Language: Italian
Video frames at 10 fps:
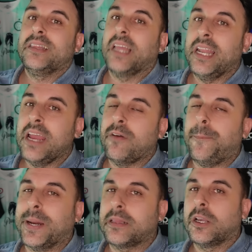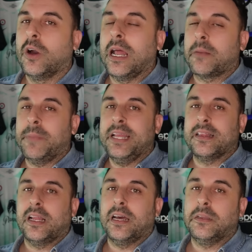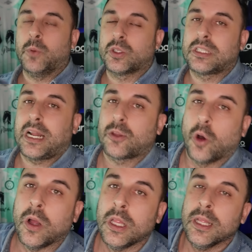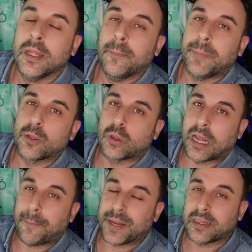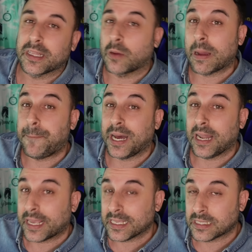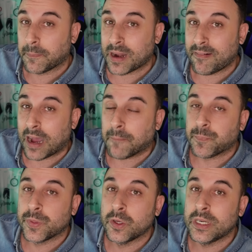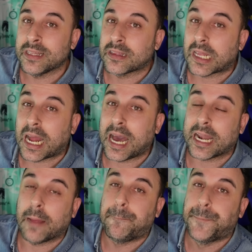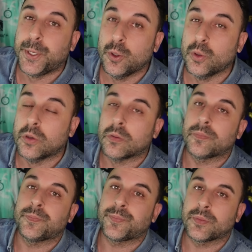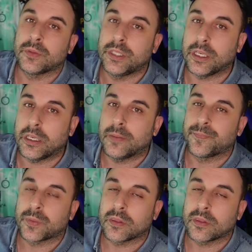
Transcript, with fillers: teneva particolarmente, l'ha dimostrato per tutta la partita una palla che sembrava non entrare più di